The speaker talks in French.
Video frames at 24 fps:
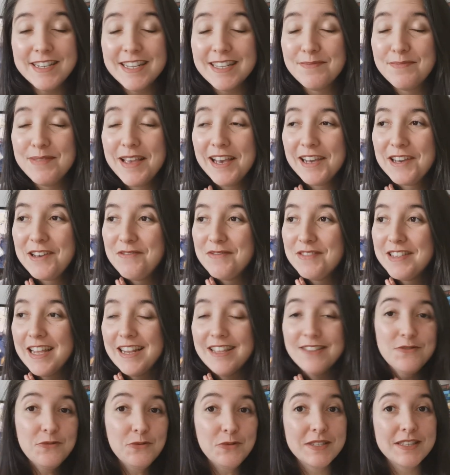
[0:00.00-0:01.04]
j'espère que vous
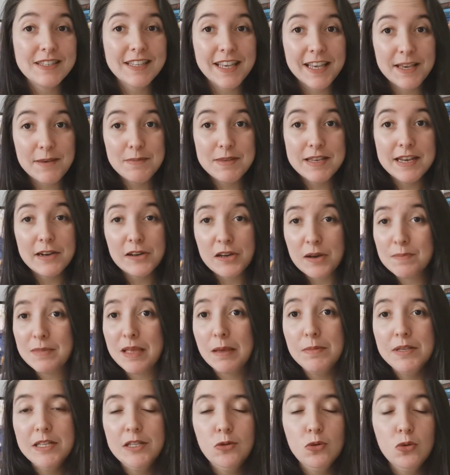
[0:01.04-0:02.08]
allez tous très bien. Comme
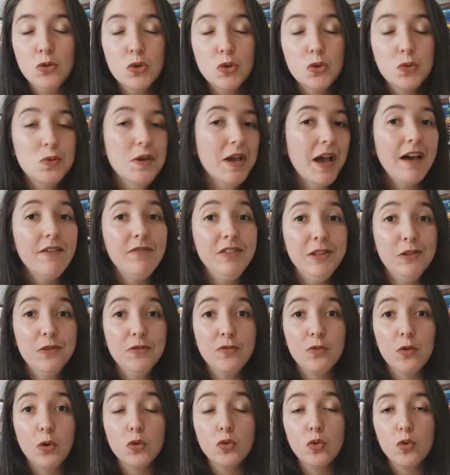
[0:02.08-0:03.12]
d'habitude, je suis ravie
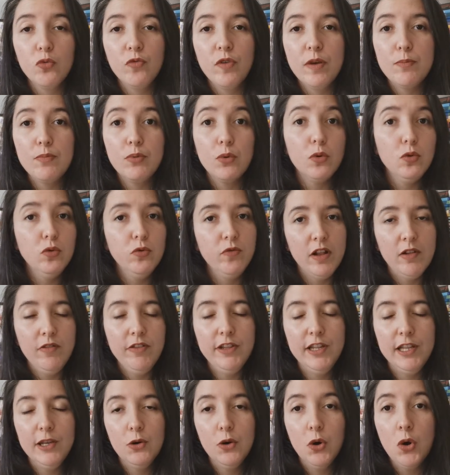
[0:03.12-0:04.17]
de vous retrouver pour une nouvelle
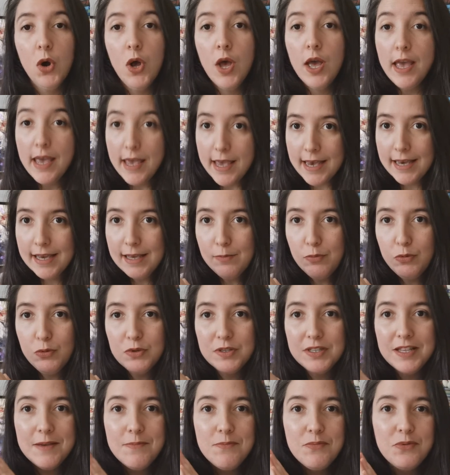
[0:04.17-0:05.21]
vidéo et qui
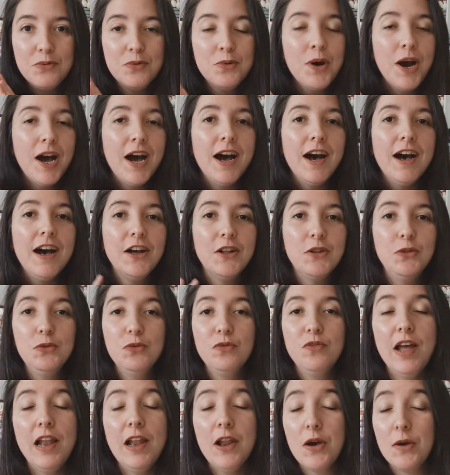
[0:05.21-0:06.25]
plus pour un,
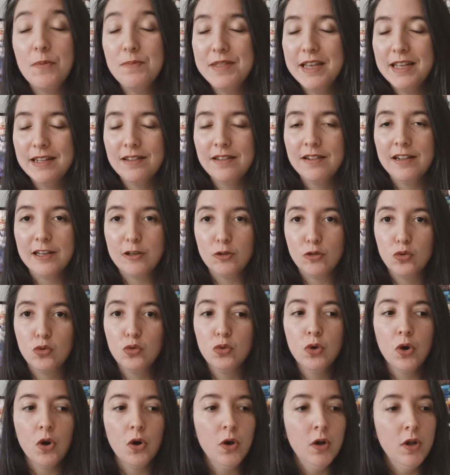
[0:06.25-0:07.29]
nouvel update
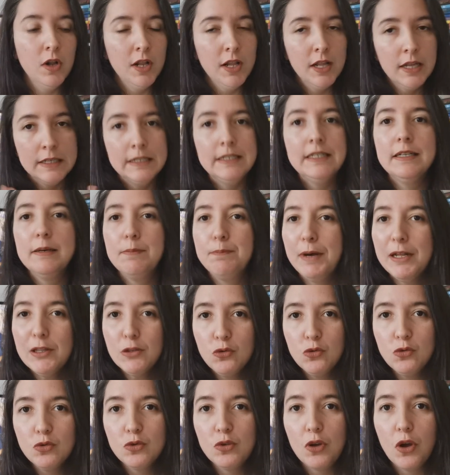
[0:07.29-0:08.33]
lecture. Pas
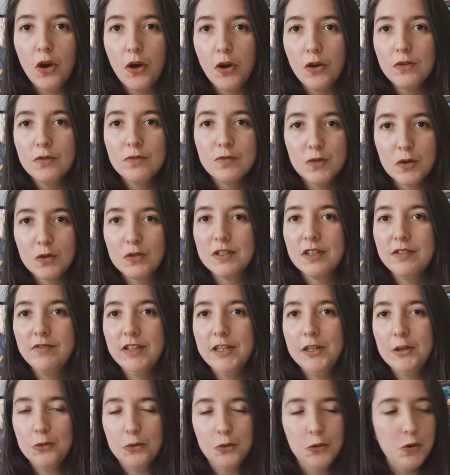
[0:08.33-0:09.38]
de coup de cœur dans cette
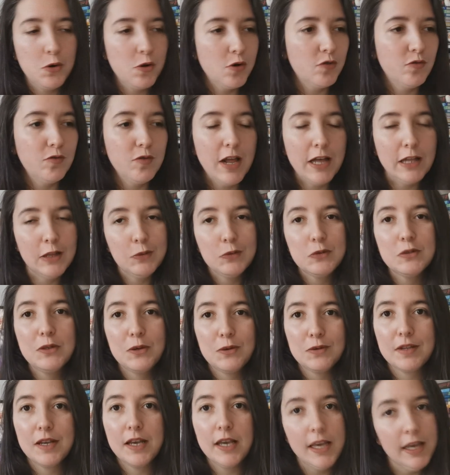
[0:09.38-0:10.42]
vidéo, je vous l'annonce
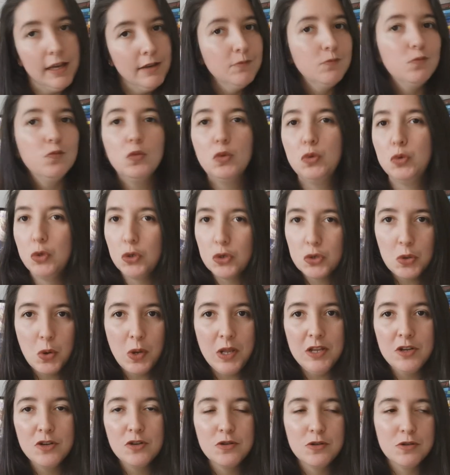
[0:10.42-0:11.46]
d'entrée. De
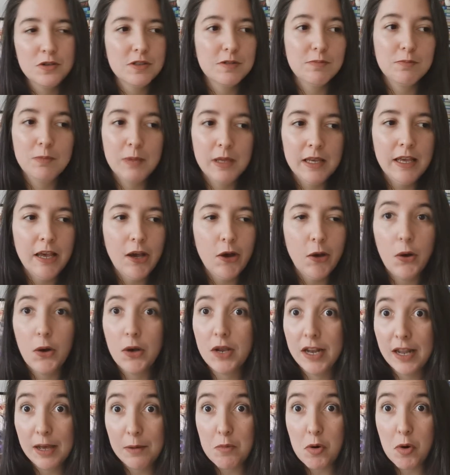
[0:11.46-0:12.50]
jolies choses, mais
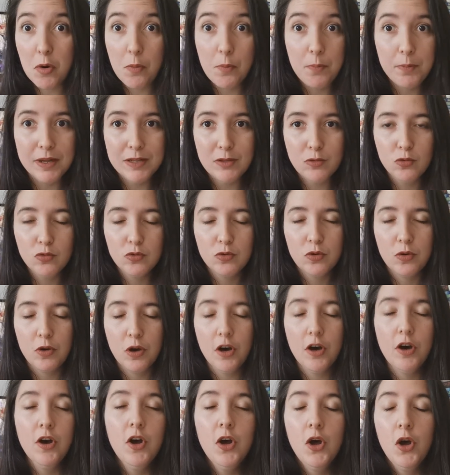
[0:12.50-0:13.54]
euh, clairement pas de coup de
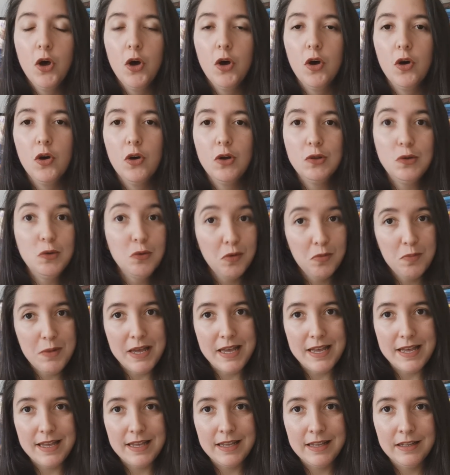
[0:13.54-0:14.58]
cœur. Euh, donc
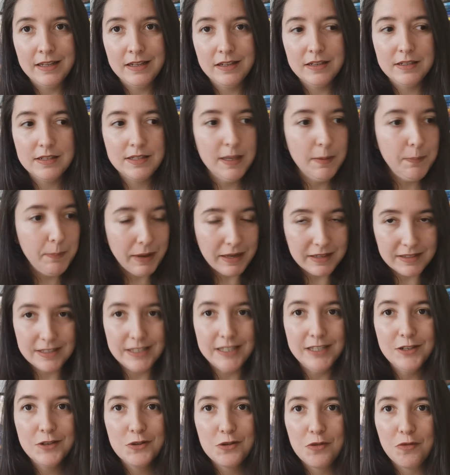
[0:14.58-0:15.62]
ben, c'est
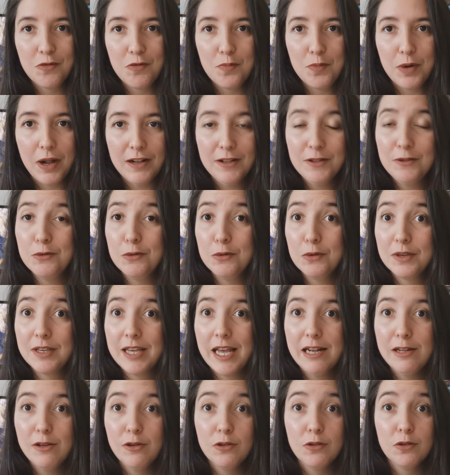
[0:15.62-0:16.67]
parti, je vous parle de
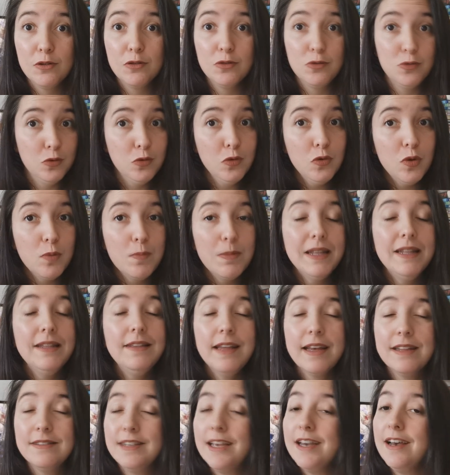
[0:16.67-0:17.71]
quelques-unes de mes
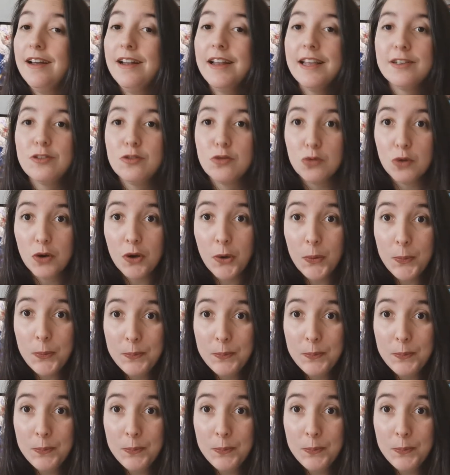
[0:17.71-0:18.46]
dernières lectures.